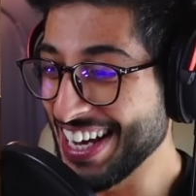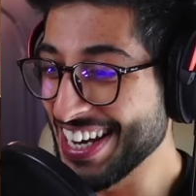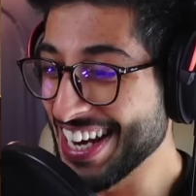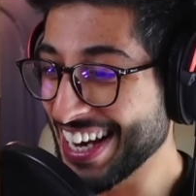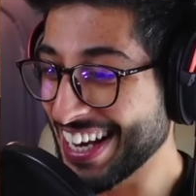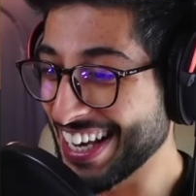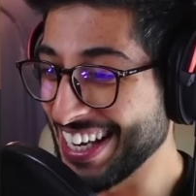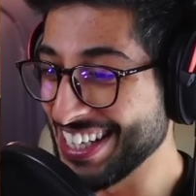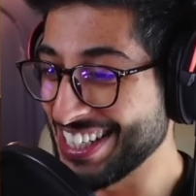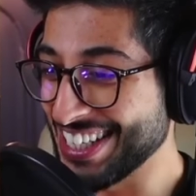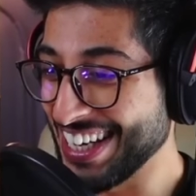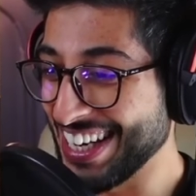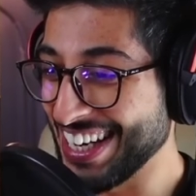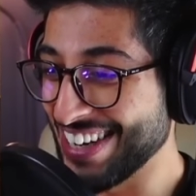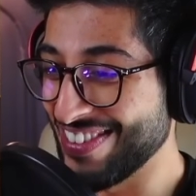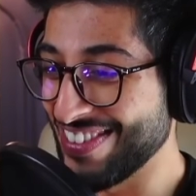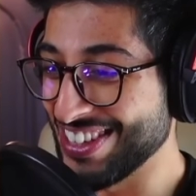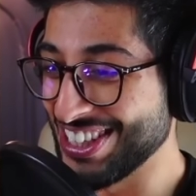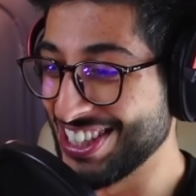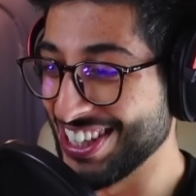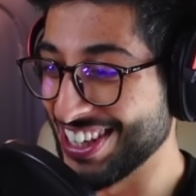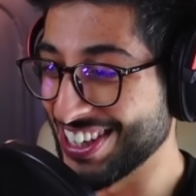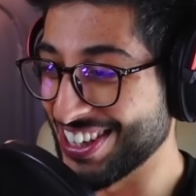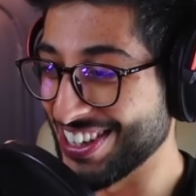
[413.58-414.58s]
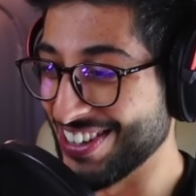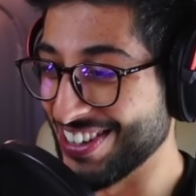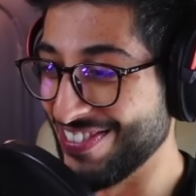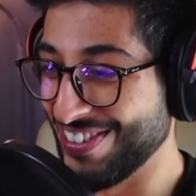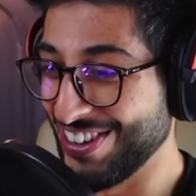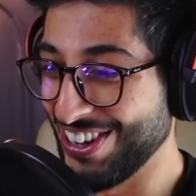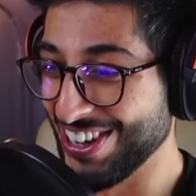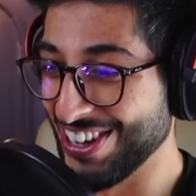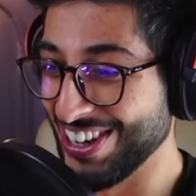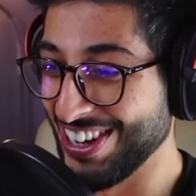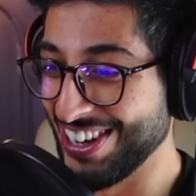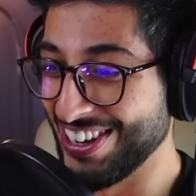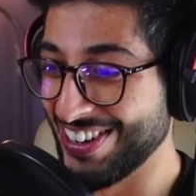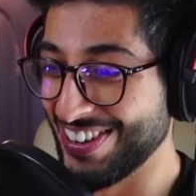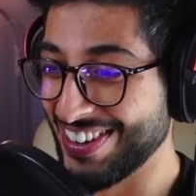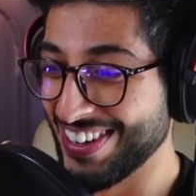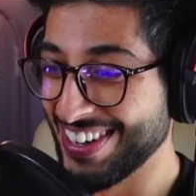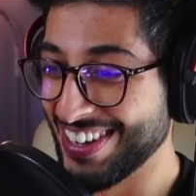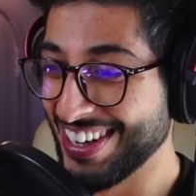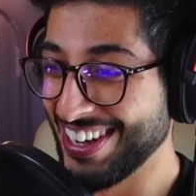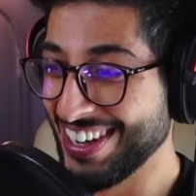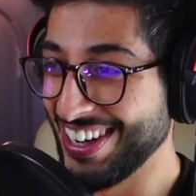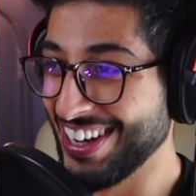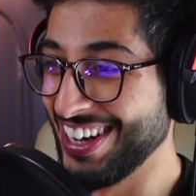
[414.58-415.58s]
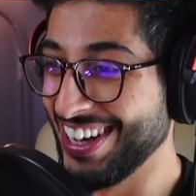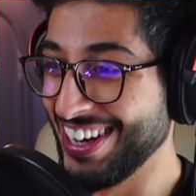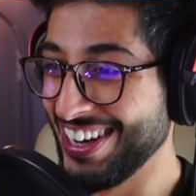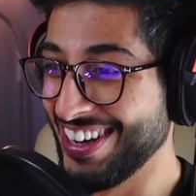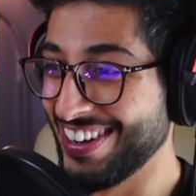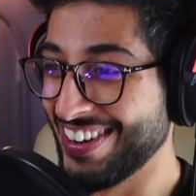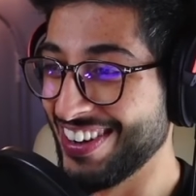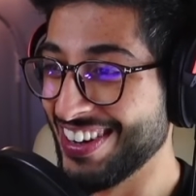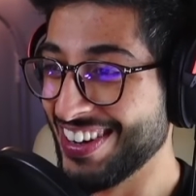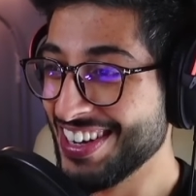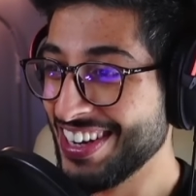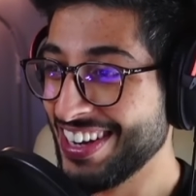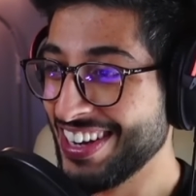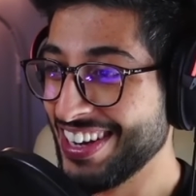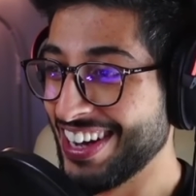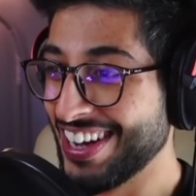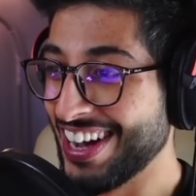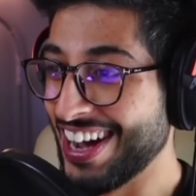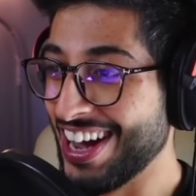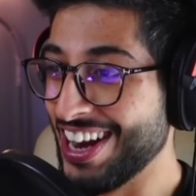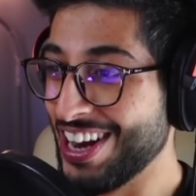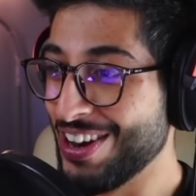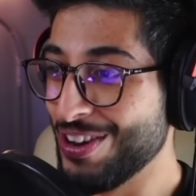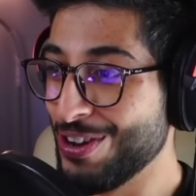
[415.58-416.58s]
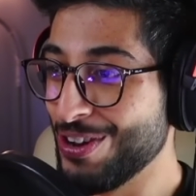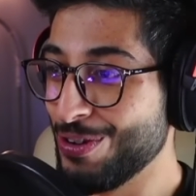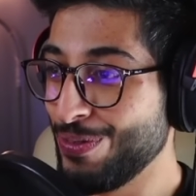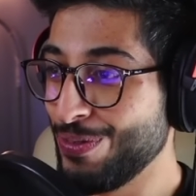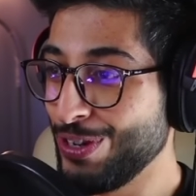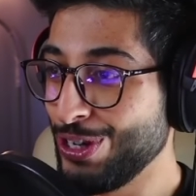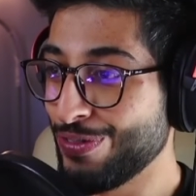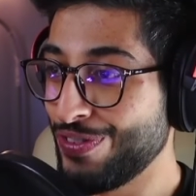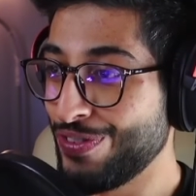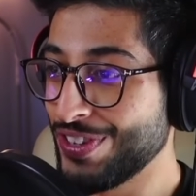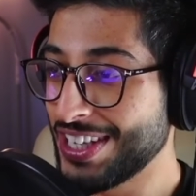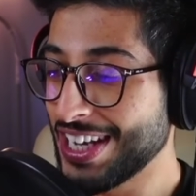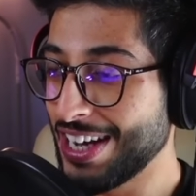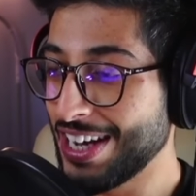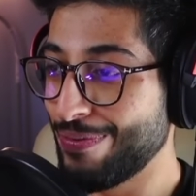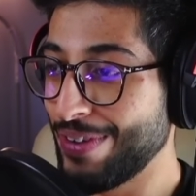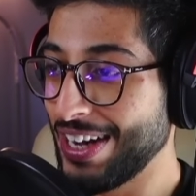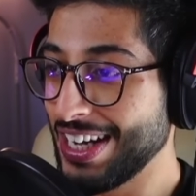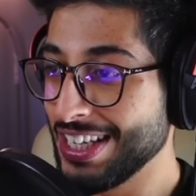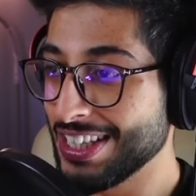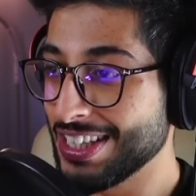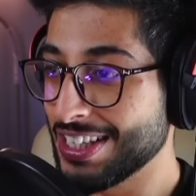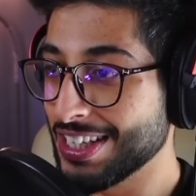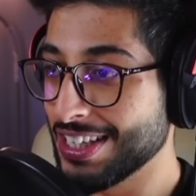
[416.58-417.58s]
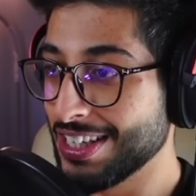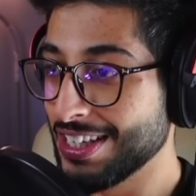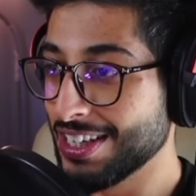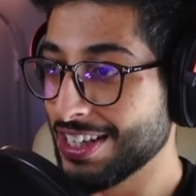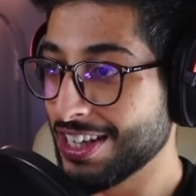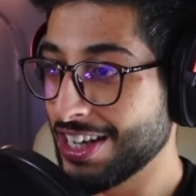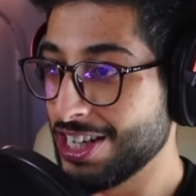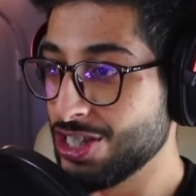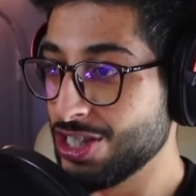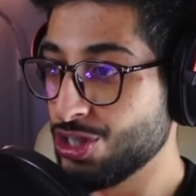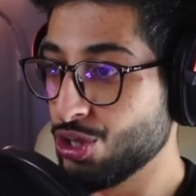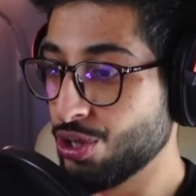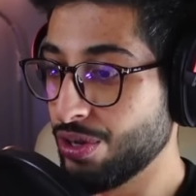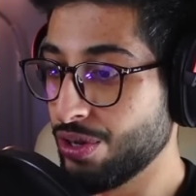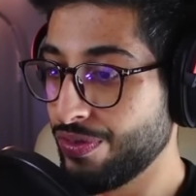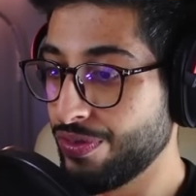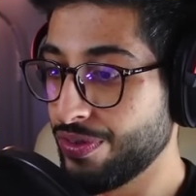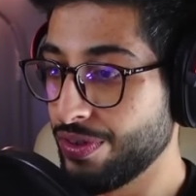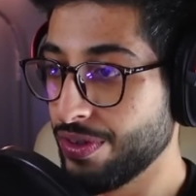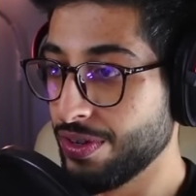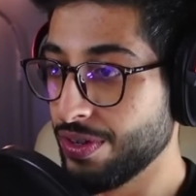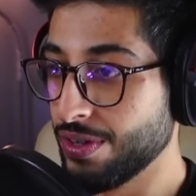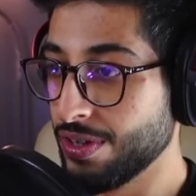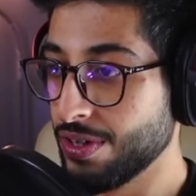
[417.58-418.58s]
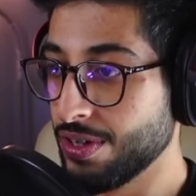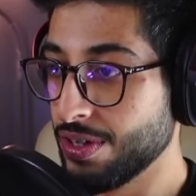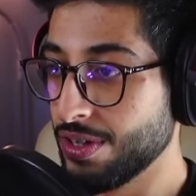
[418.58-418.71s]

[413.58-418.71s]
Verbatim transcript: فتحنا كل شيء ابشركم حلو حلو المنيو فتح بعد خلينا نشوف